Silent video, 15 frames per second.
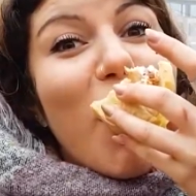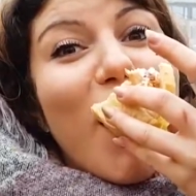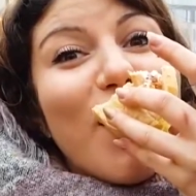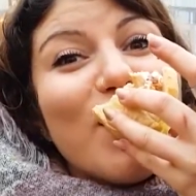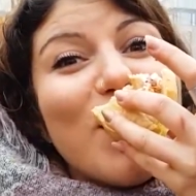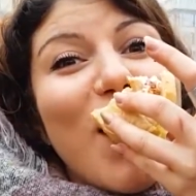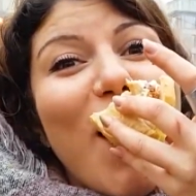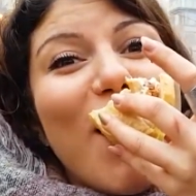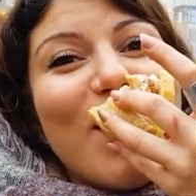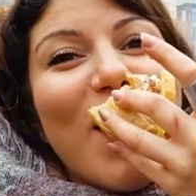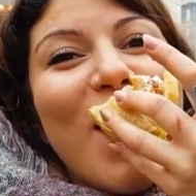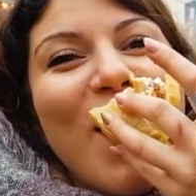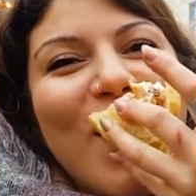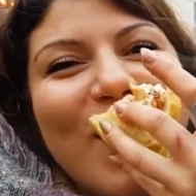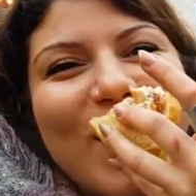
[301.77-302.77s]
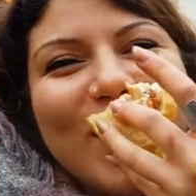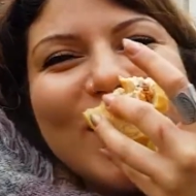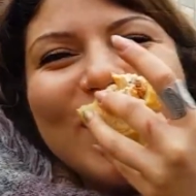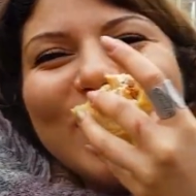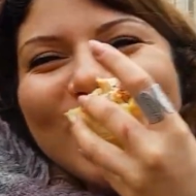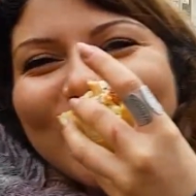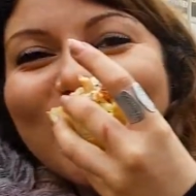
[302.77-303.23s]
panino?
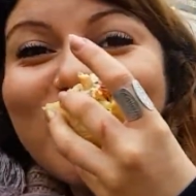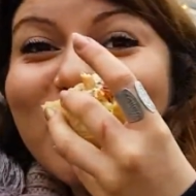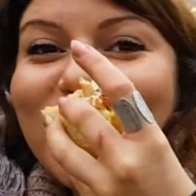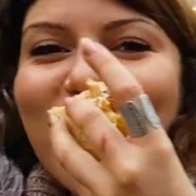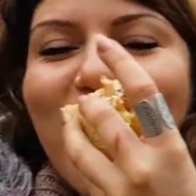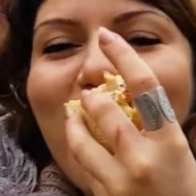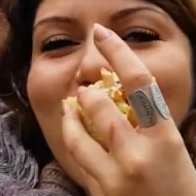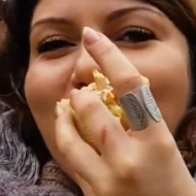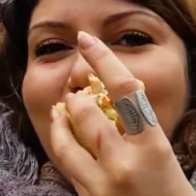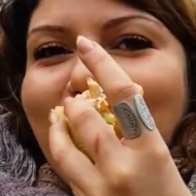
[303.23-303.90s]
Com'è il panino?